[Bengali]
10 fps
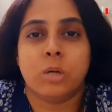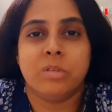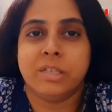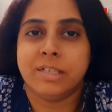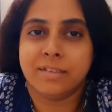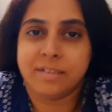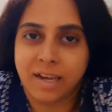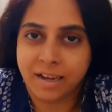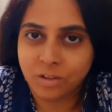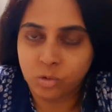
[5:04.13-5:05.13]
সব যে যার
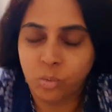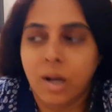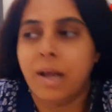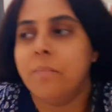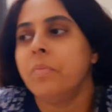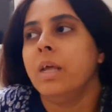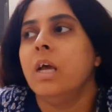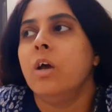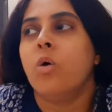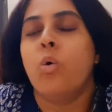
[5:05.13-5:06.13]
জায়গায় তুললাম
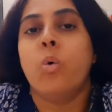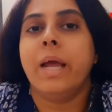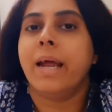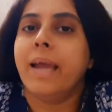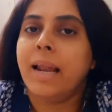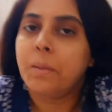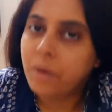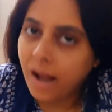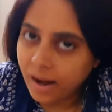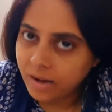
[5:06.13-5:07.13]
করে গেলাম
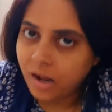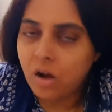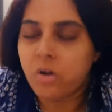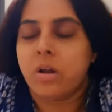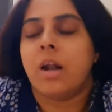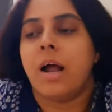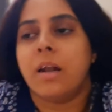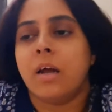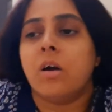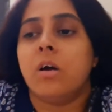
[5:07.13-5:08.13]
রান্নাঘরে
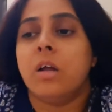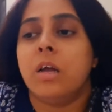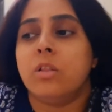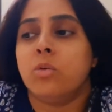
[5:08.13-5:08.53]
রান্নাঘরে